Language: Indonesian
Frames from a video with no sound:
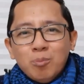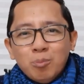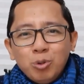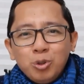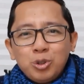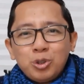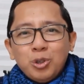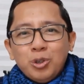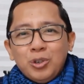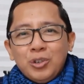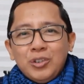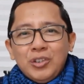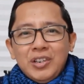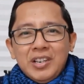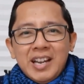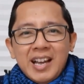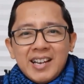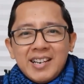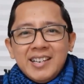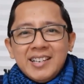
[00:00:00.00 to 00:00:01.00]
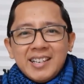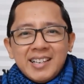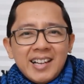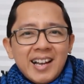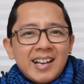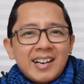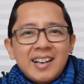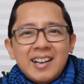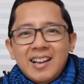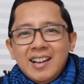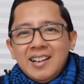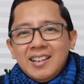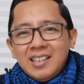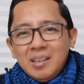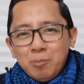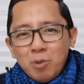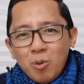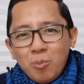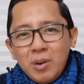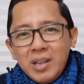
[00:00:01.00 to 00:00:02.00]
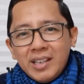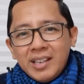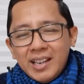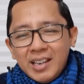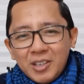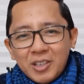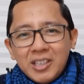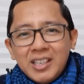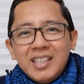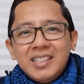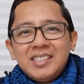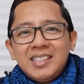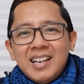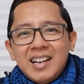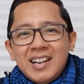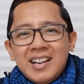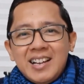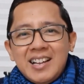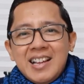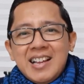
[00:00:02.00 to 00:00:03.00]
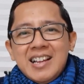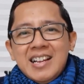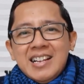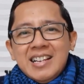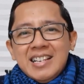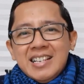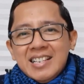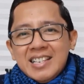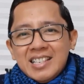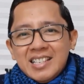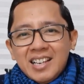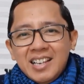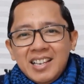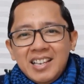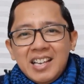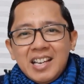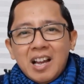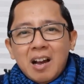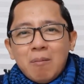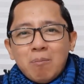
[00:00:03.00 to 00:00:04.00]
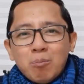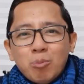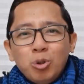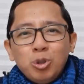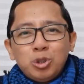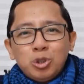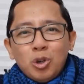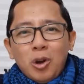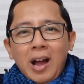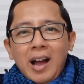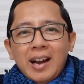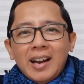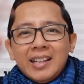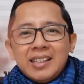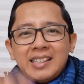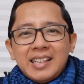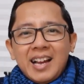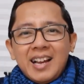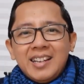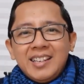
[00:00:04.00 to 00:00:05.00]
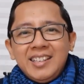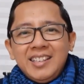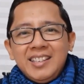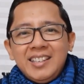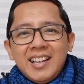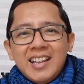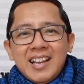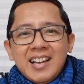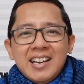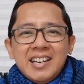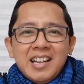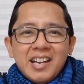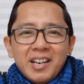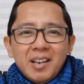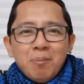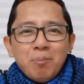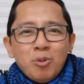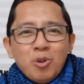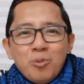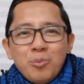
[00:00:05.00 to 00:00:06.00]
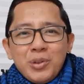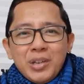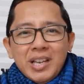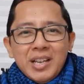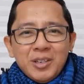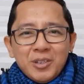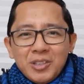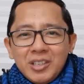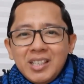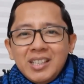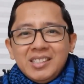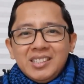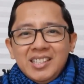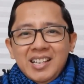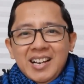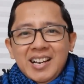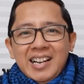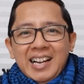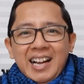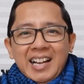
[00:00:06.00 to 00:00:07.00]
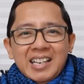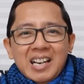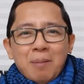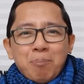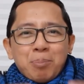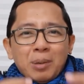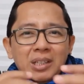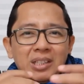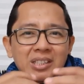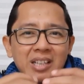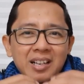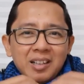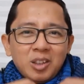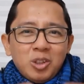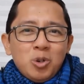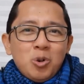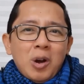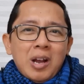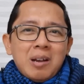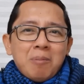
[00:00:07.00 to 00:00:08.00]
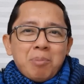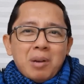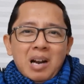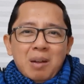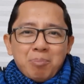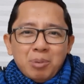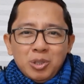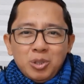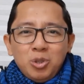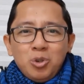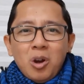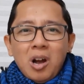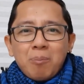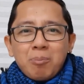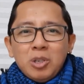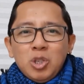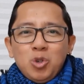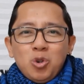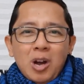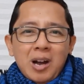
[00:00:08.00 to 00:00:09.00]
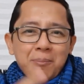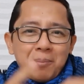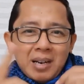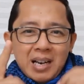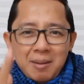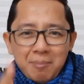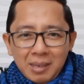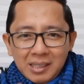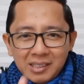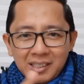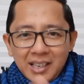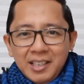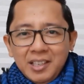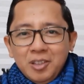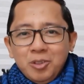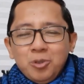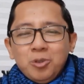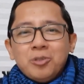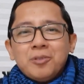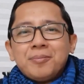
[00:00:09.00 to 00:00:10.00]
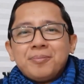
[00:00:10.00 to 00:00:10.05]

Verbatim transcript: musuh dari negara Republik Indonesia, sehingga musuh angkat kaki dari bumi Indonesia karena persatuan para pejuang-pejuang pada masa itu.